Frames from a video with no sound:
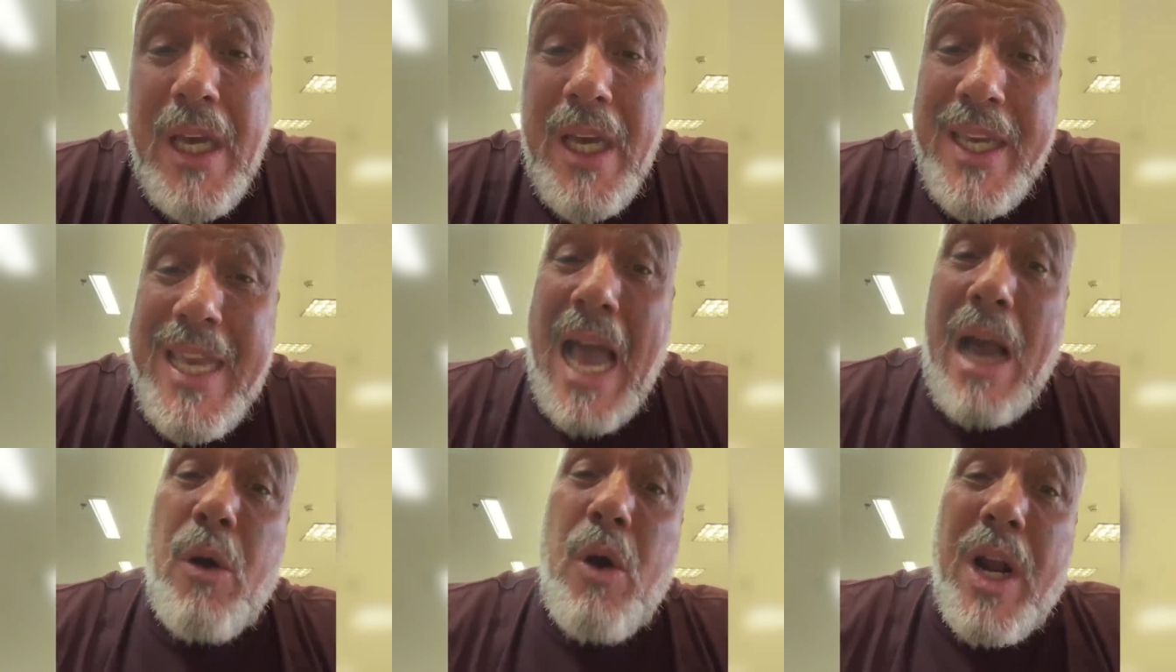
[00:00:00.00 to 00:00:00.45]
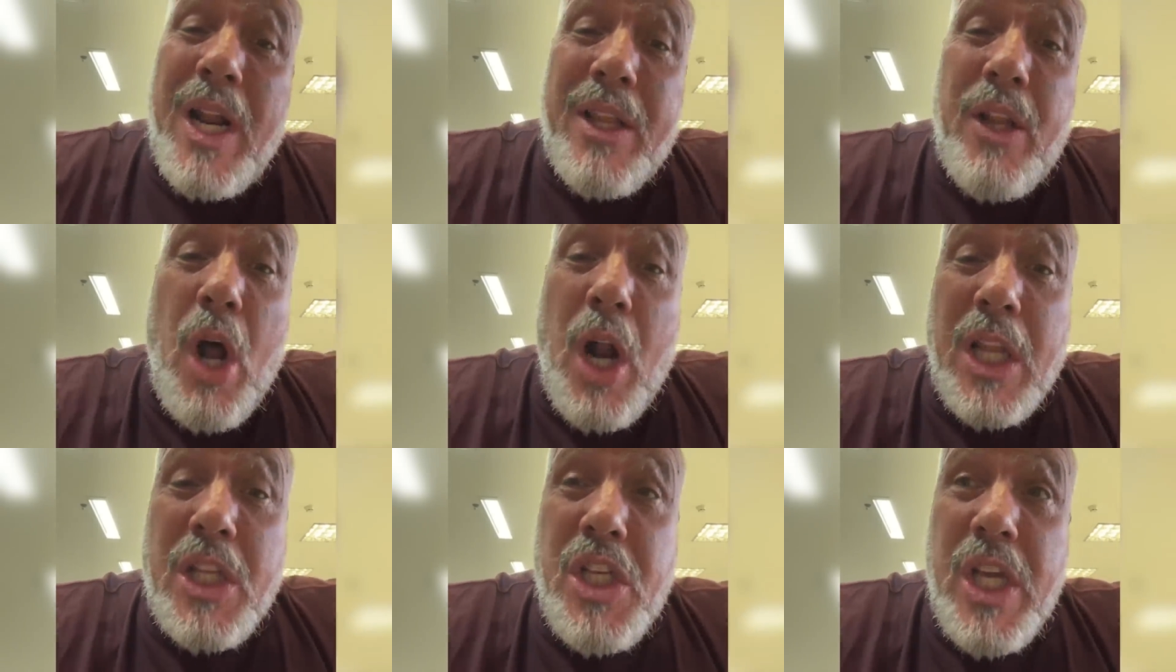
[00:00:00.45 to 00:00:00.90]
e agora
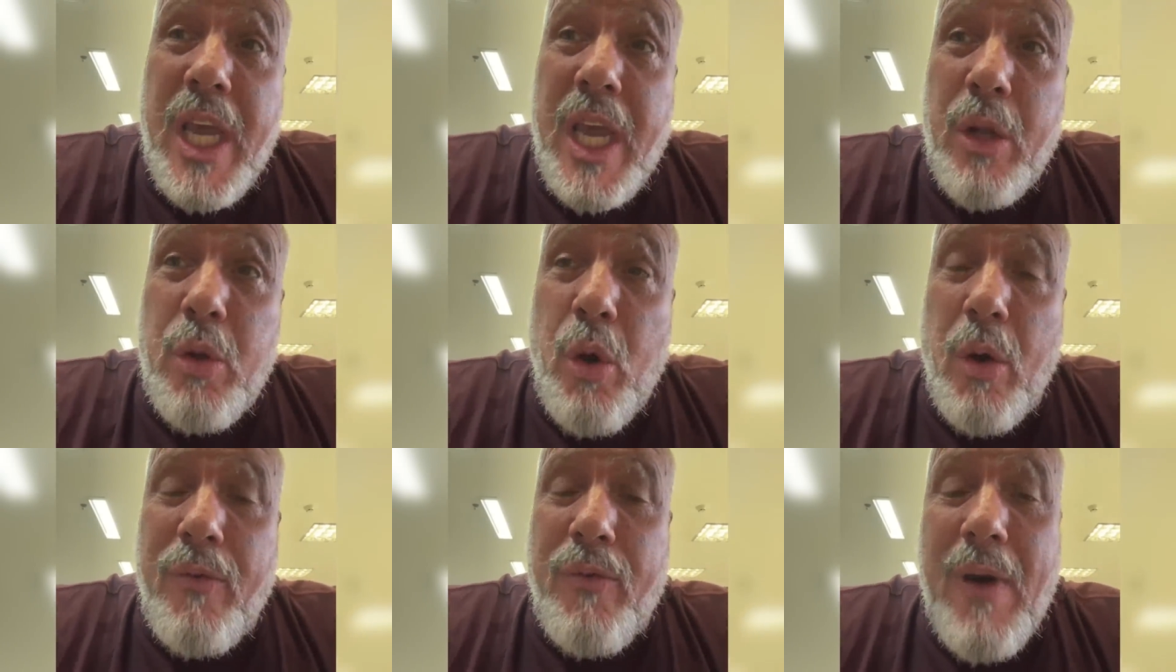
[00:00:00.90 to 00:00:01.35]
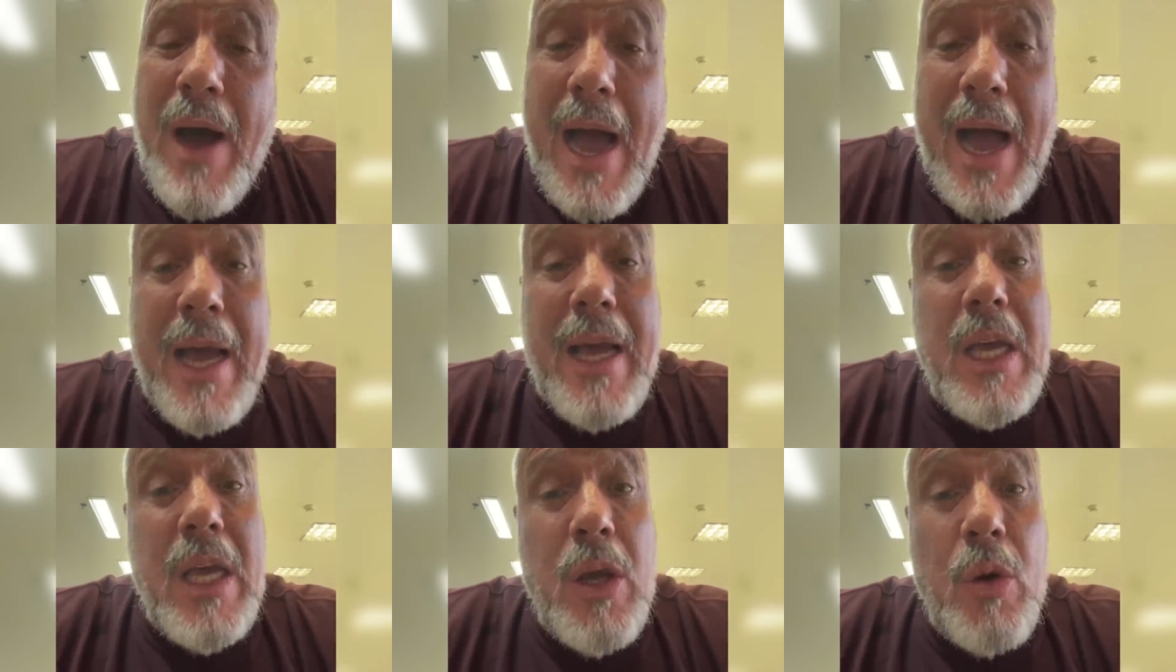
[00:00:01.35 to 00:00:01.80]
na hora de
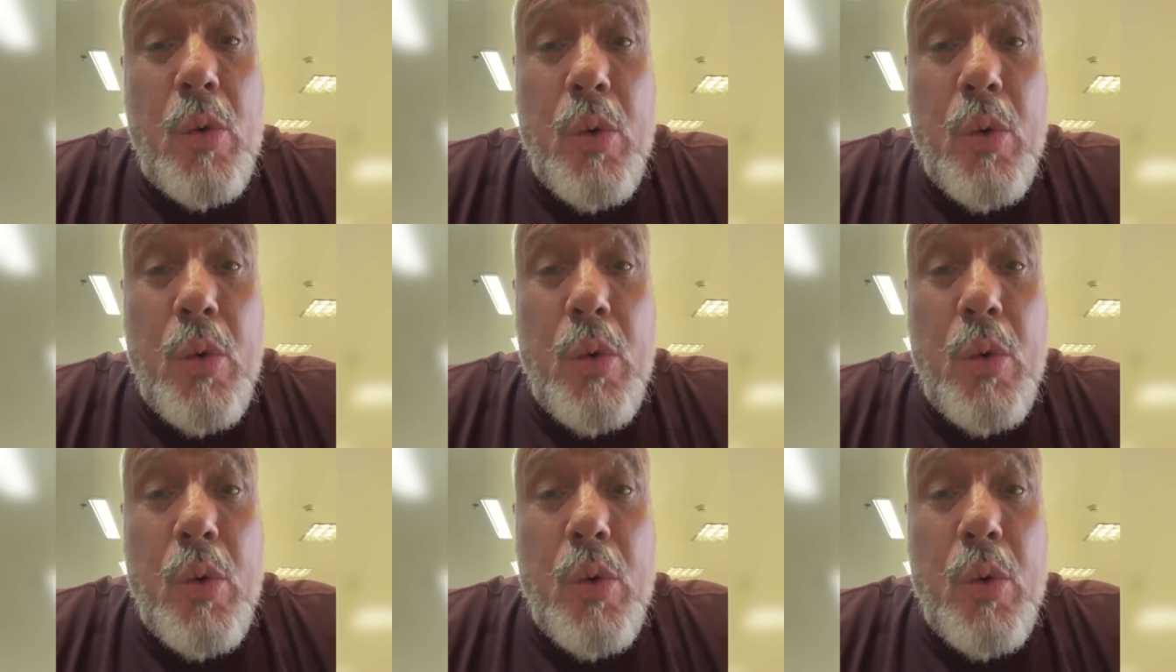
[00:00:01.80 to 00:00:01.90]
renovar